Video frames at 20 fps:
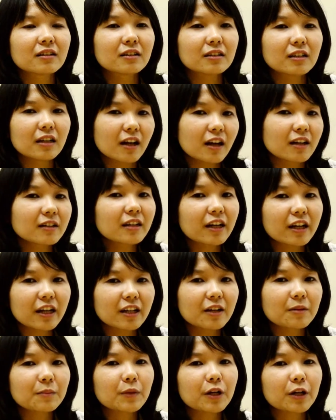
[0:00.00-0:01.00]
dengan
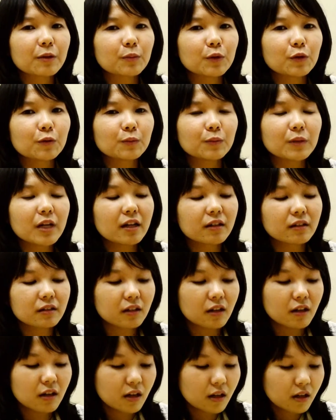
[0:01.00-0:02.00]
layanan premium dan
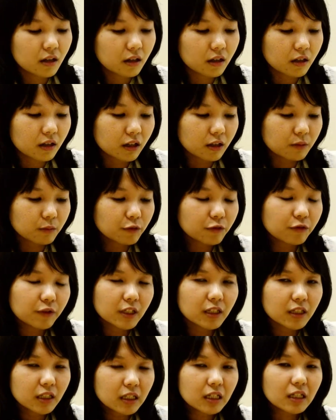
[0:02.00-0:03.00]
uh,
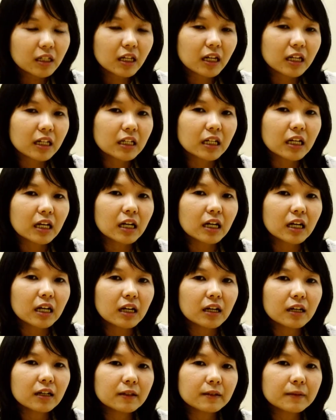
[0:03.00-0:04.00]
buku ini karena